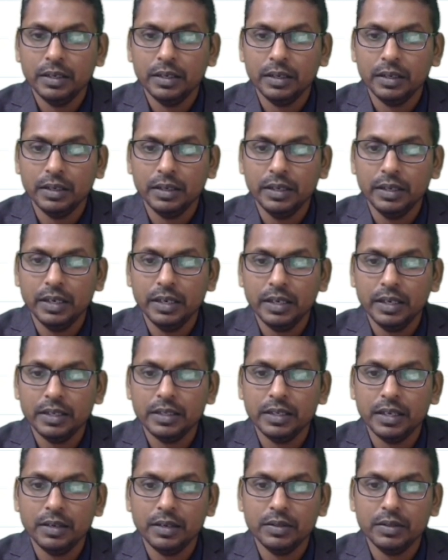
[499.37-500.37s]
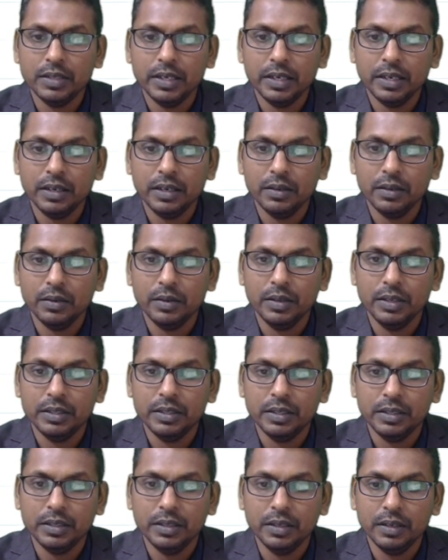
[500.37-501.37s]
हाँ डेल एक्स यहाँ हो जाएगा और
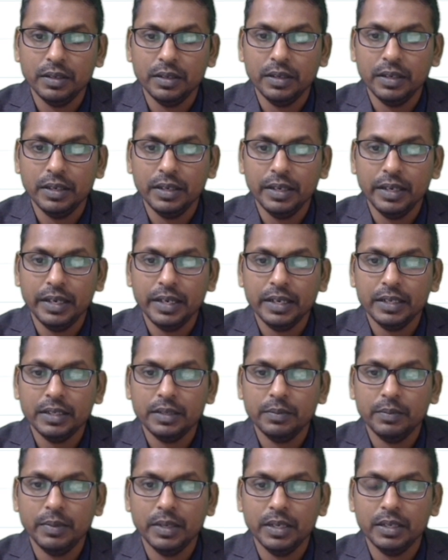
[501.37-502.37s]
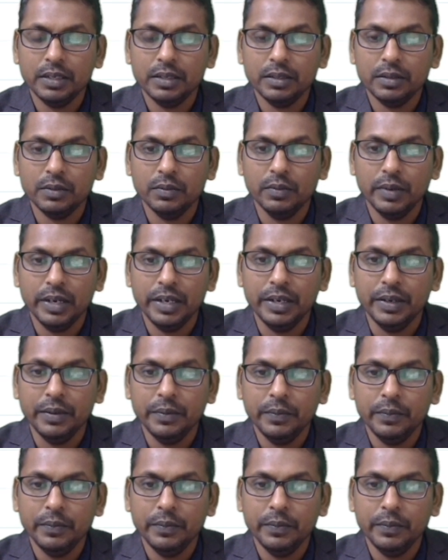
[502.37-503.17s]
दिस इज द एक्स प्लस वाई